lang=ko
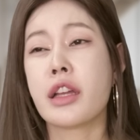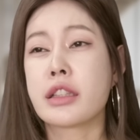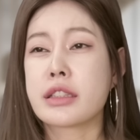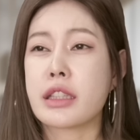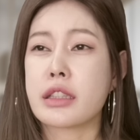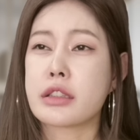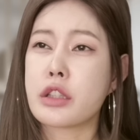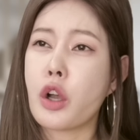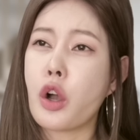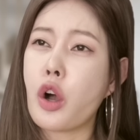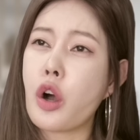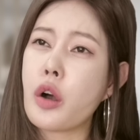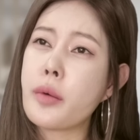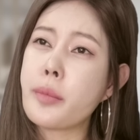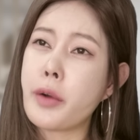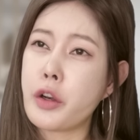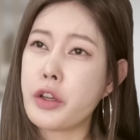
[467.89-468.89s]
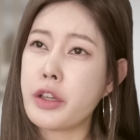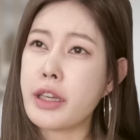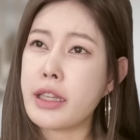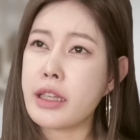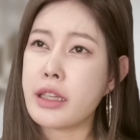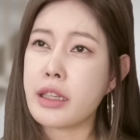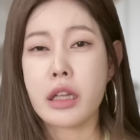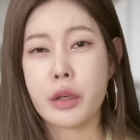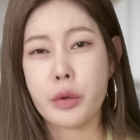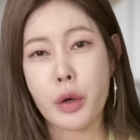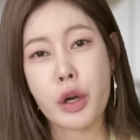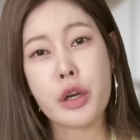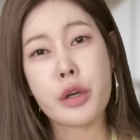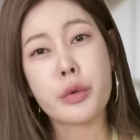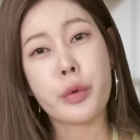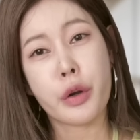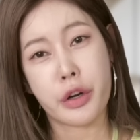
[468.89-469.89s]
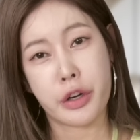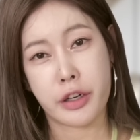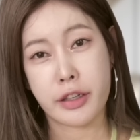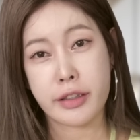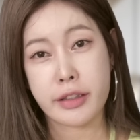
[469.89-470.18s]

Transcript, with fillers: 저 멀리 헐헐